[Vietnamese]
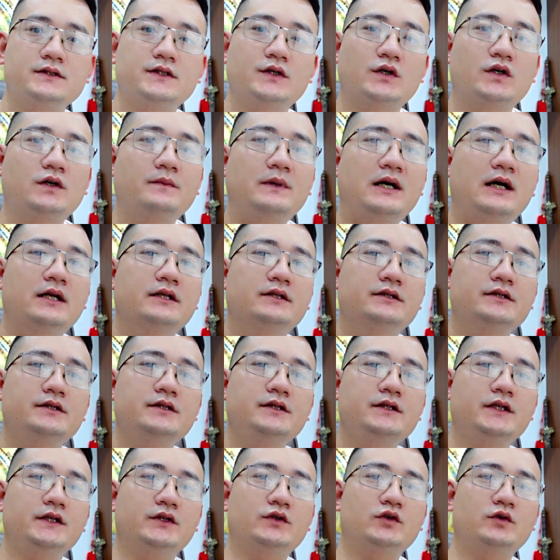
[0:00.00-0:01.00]
Chào các bạn,
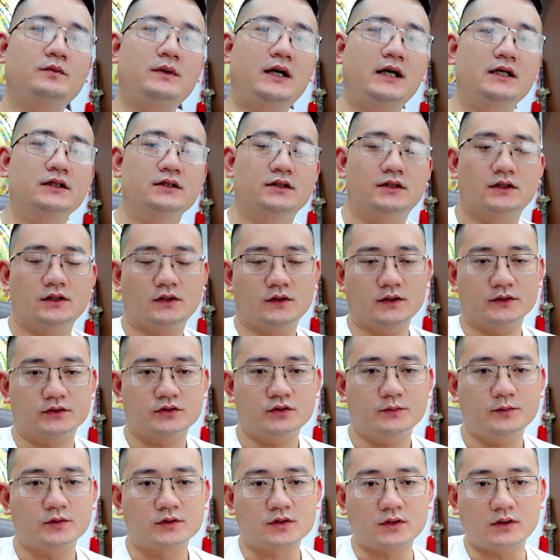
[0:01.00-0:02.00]
nhân tiện các bạn là hỏi
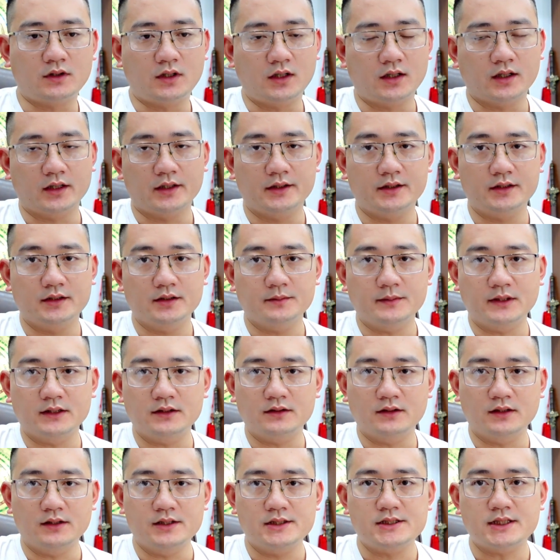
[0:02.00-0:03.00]
tôi một câu hỏi
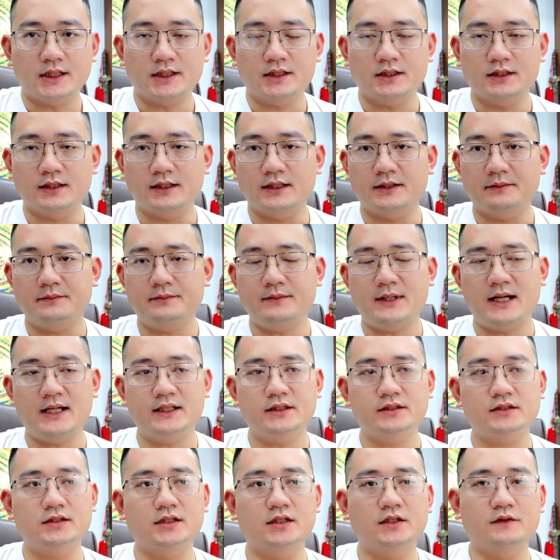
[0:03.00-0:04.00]
Bạn hỏi rằng
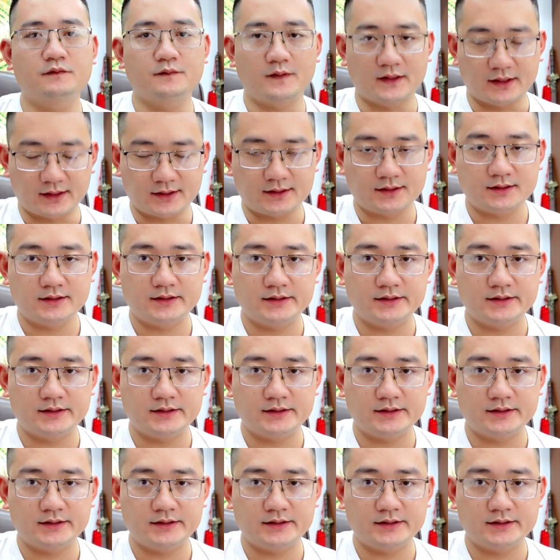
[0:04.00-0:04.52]
ban thờ Phật